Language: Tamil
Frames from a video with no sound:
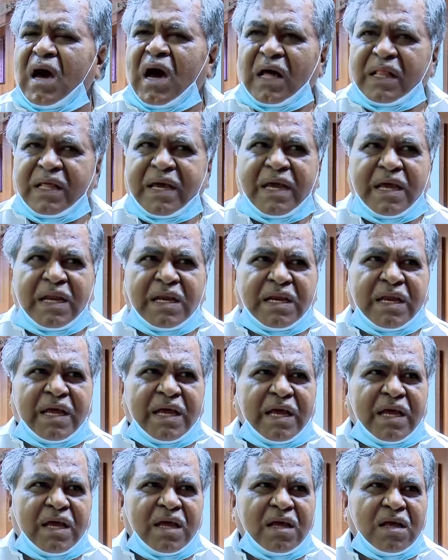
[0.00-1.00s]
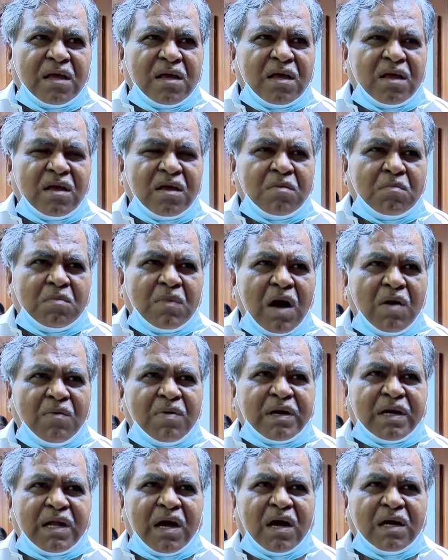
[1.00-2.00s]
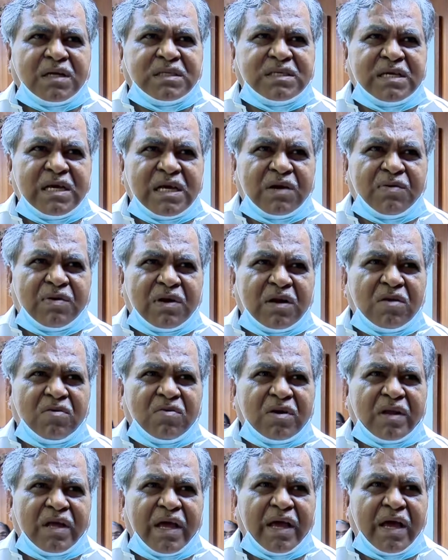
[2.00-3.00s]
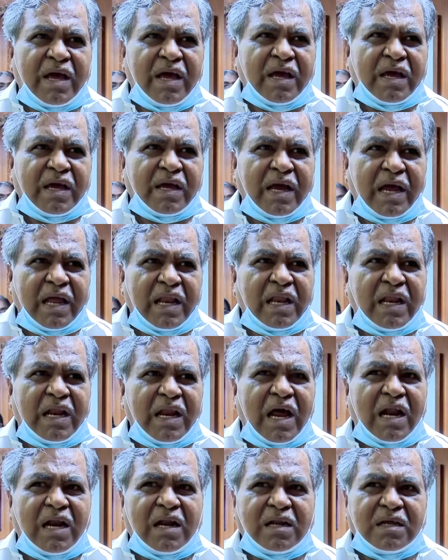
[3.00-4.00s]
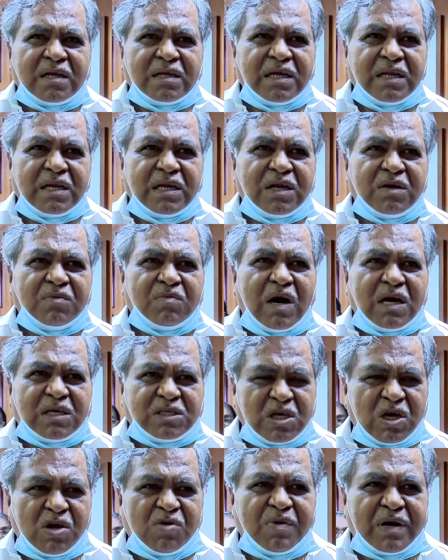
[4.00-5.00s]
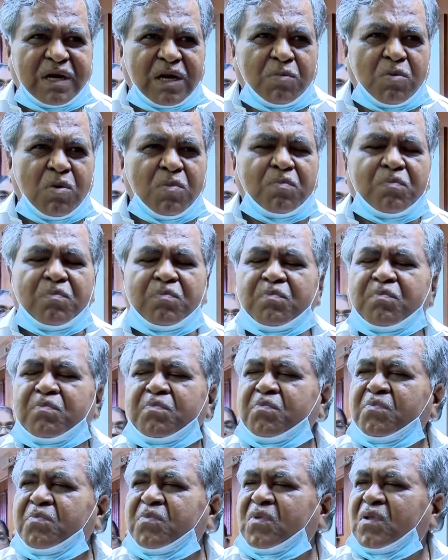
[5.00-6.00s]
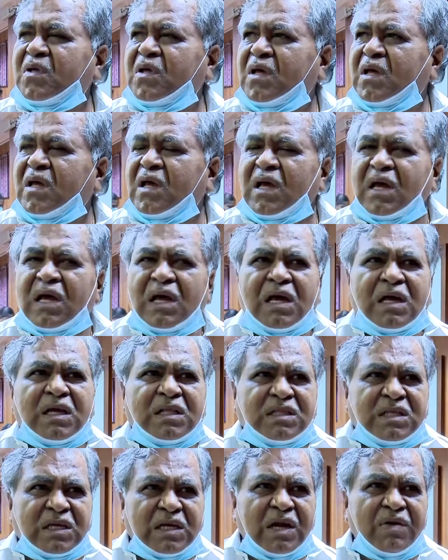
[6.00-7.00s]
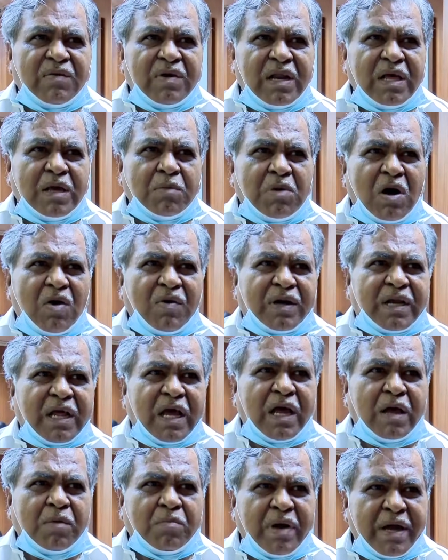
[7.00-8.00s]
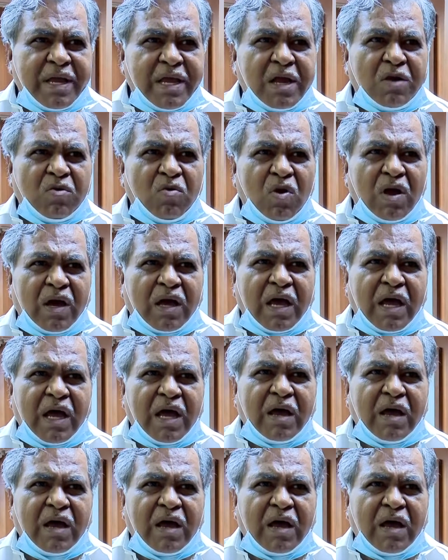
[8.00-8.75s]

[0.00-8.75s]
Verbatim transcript: அதை இன்று மாவட்ட ஆட்சியர் அவர்களுடைய கையினால் இன்று வாசகர் வட்டமும் திருநெல்வேலி மாவட்ட மைய நூலக